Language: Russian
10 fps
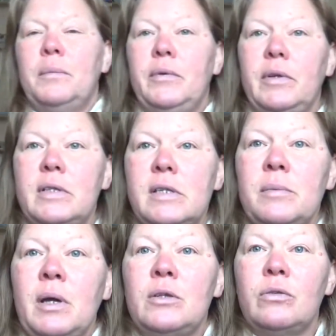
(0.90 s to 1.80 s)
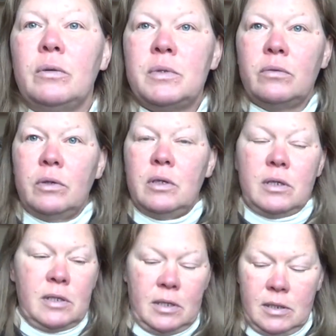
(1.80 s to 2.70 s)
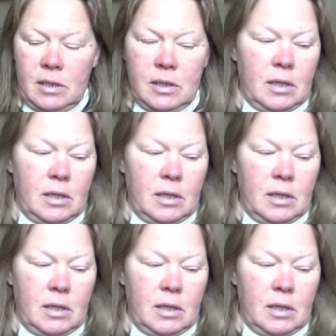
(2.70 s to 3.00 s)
Привет всем! Хочу вам сегодня рассказать,